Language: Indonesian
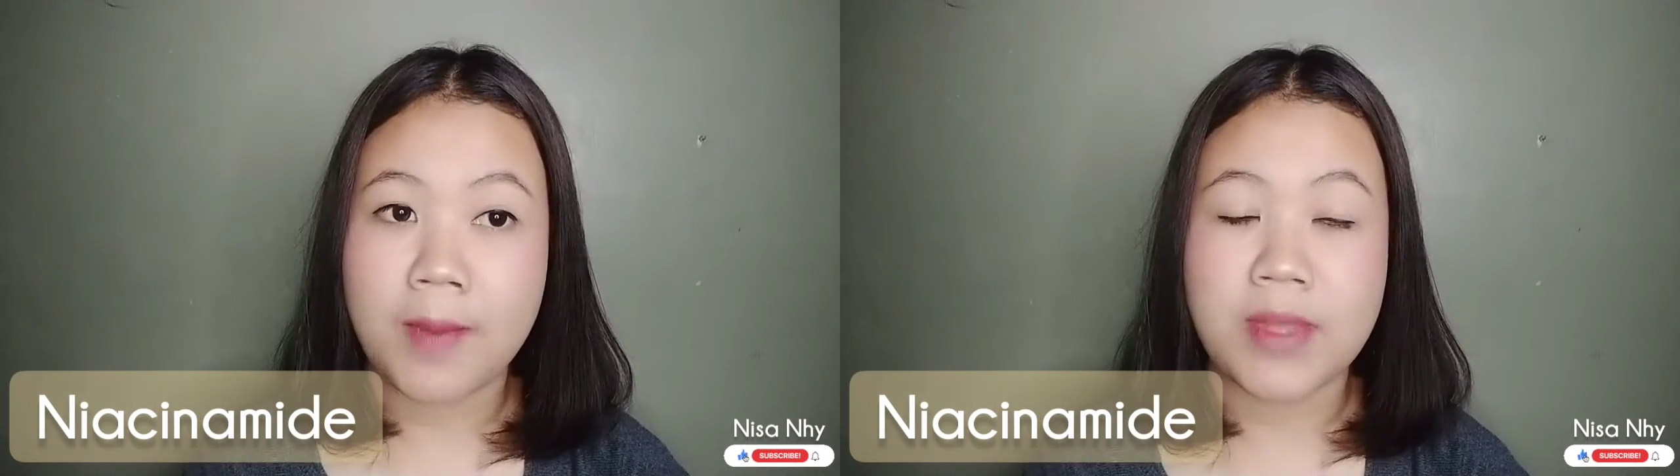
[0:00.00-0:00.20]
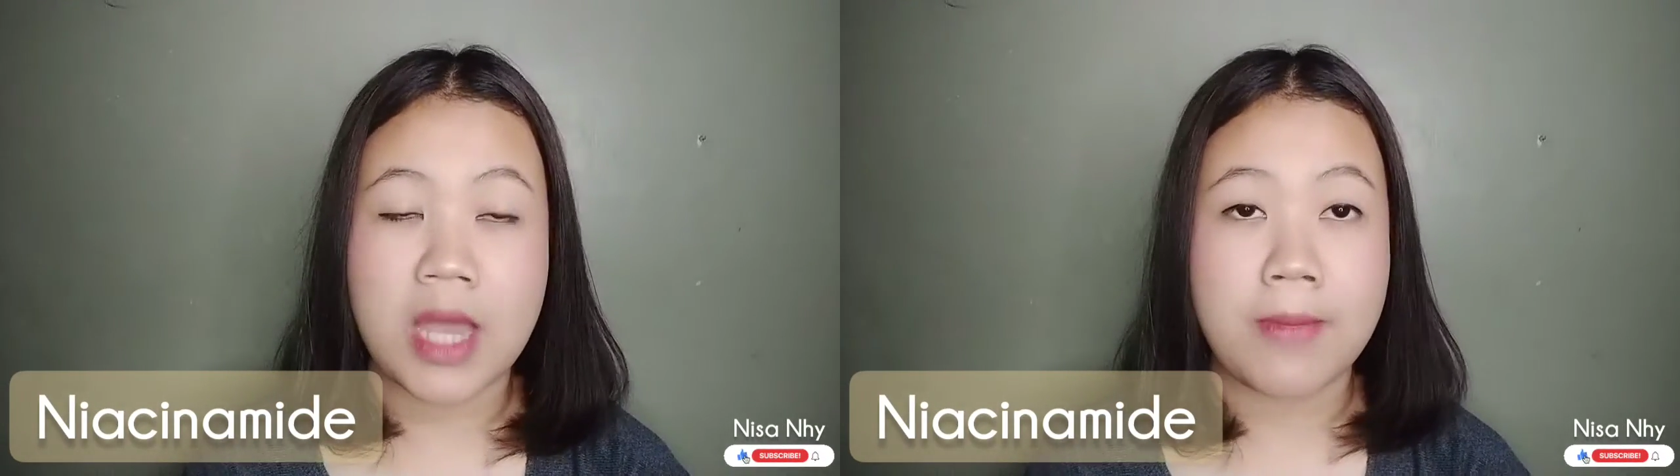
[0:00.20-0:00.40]

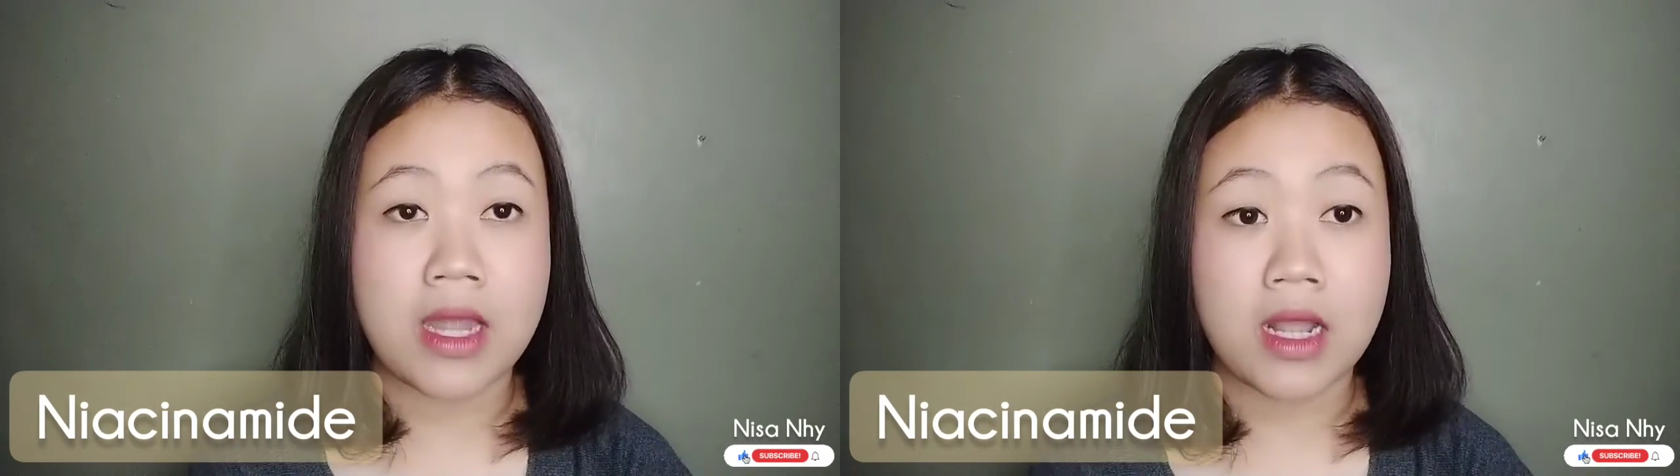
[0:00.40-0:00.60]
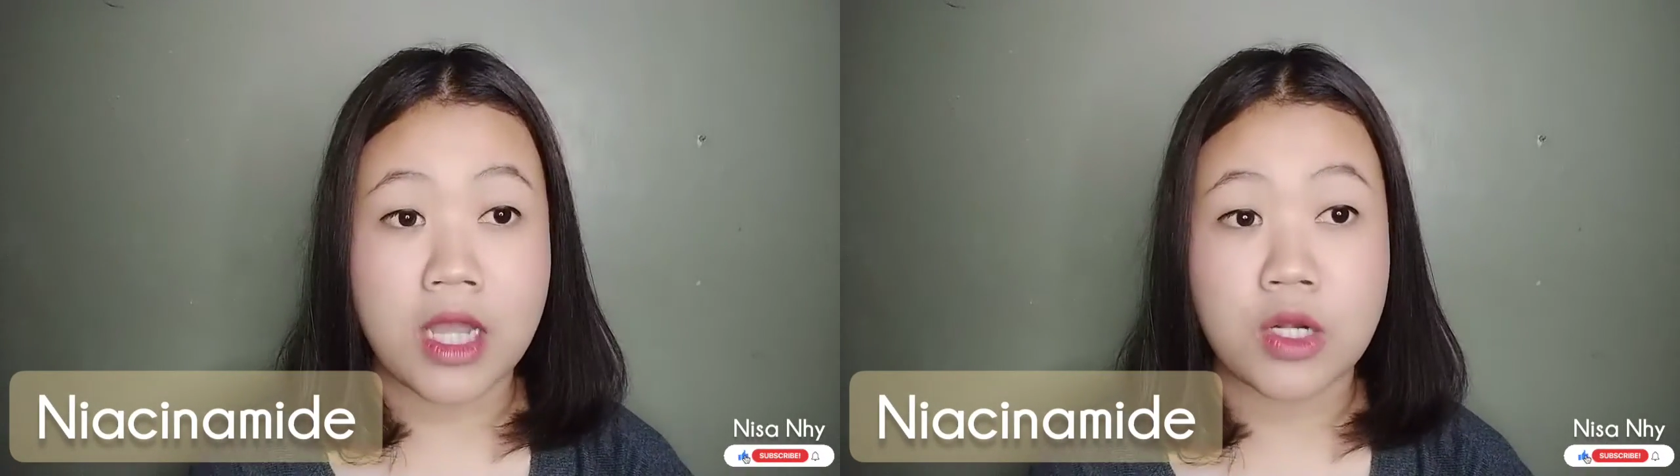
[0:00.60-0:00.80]

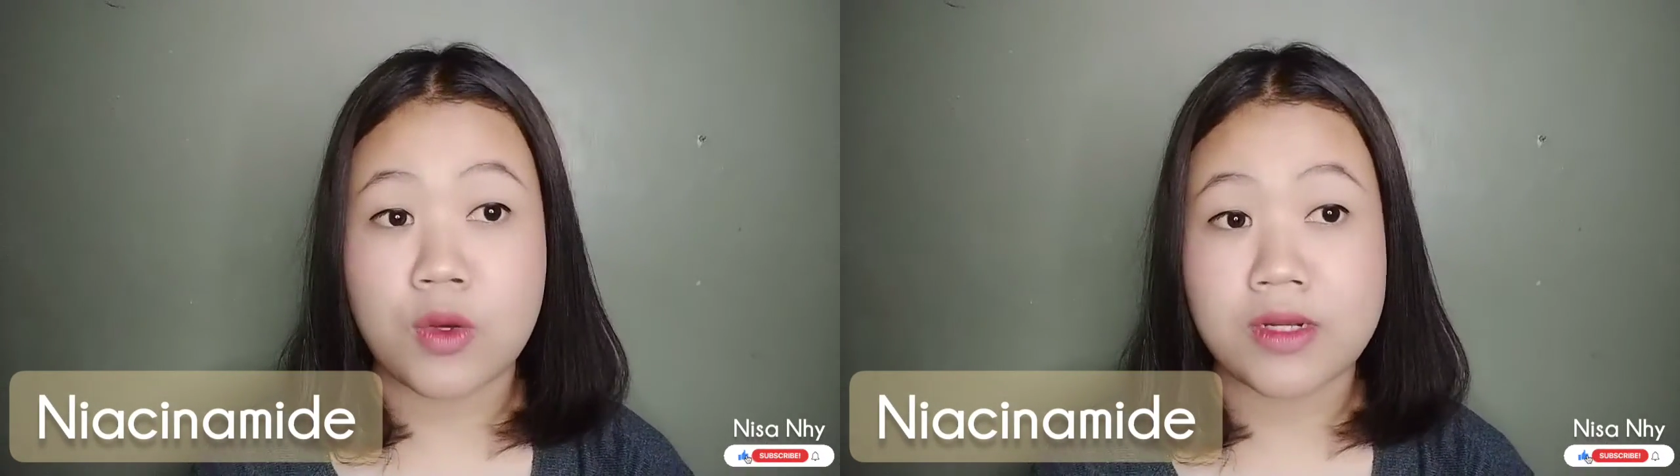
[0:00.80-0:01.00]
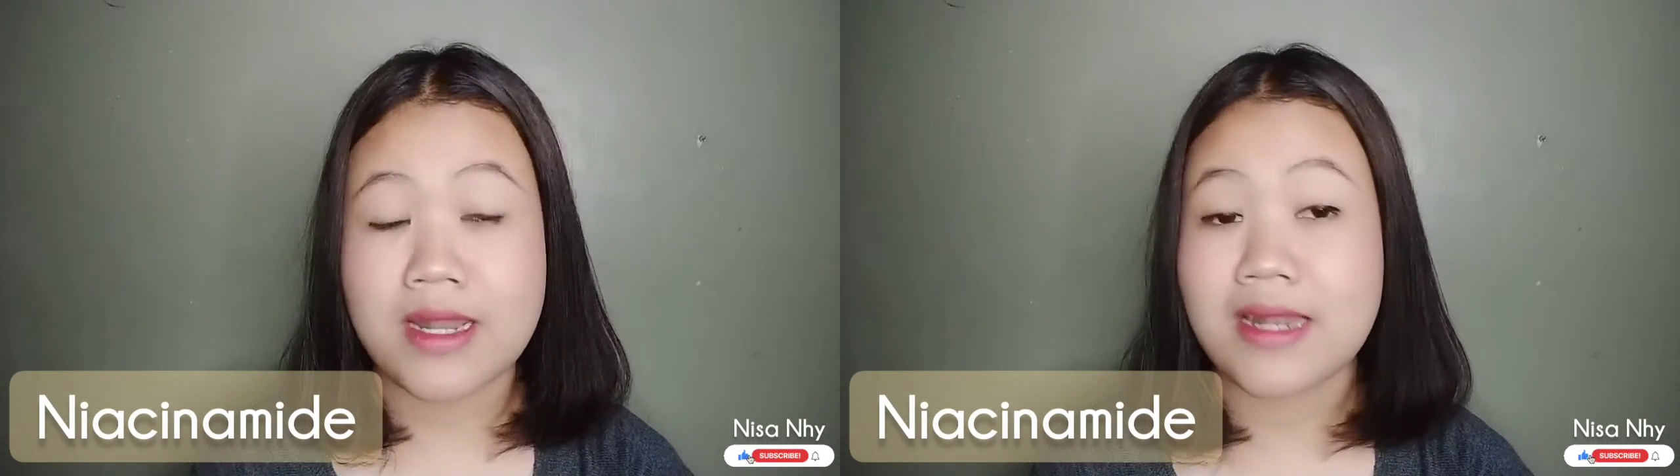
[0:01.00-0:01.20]
menyamarkan
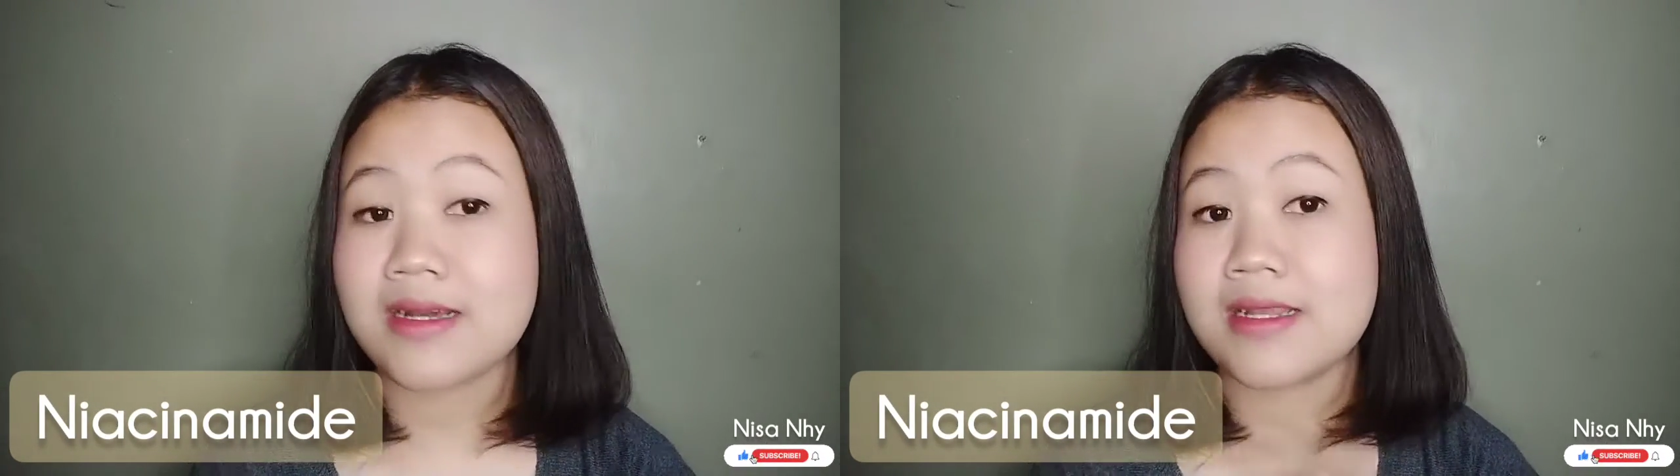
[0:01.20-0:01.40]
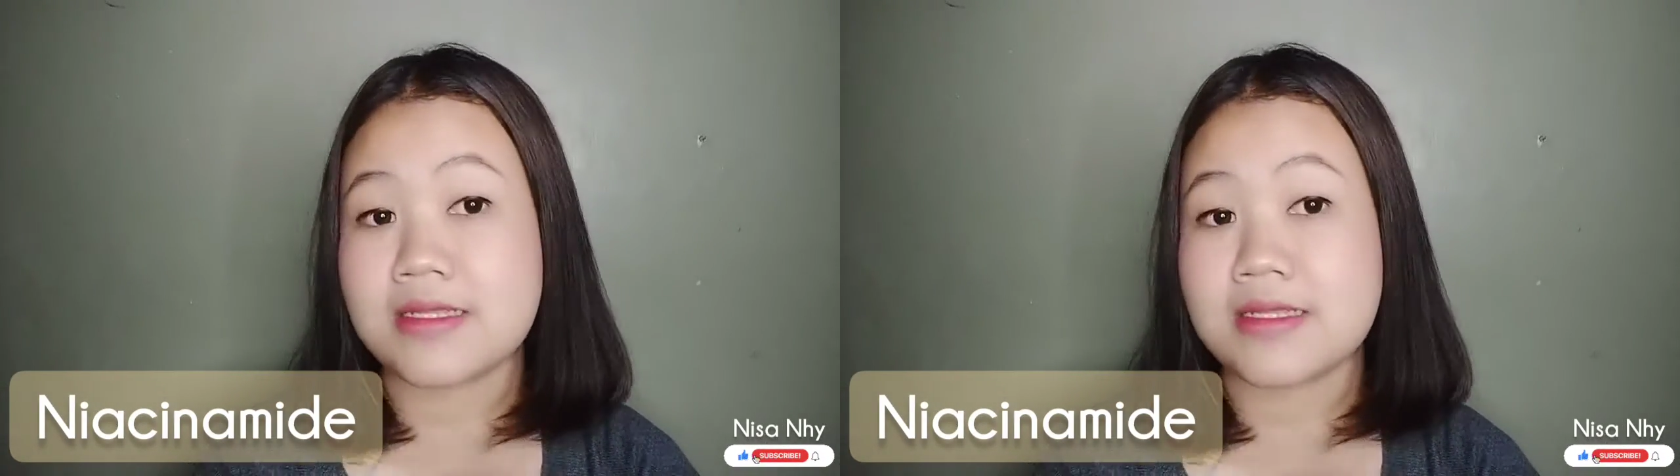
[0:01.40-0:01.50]
noda dan garis